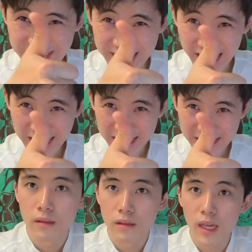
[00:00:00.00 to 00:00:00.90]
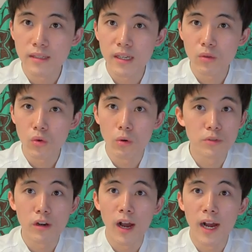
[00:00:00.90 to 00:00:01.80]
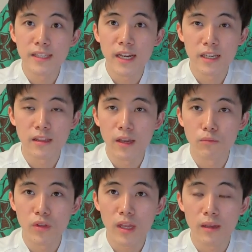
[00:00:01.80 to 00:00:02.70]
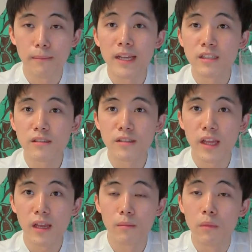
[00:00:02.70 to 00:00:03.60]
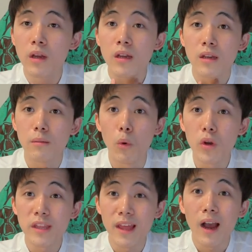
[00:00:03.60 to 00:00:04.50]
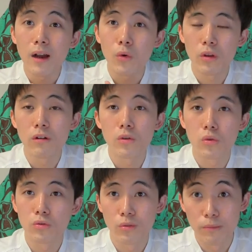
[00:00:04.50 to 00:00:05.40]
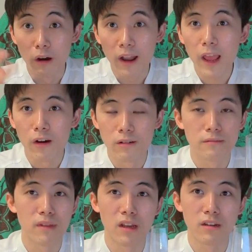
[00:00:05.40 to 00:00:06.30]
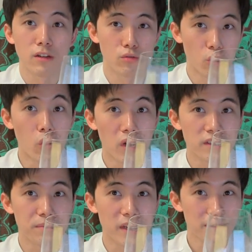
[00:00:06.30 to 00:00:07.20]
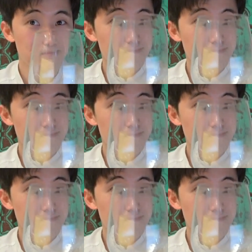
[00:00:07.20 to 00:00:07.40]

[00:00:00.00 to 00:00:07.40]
짠! 아, 탄산도 엄청 강하지 않기 때문에 마시는데 목이 따갑고 이런 것도 좀 덜해요. 네, 그래서 좋은 것 같습니다.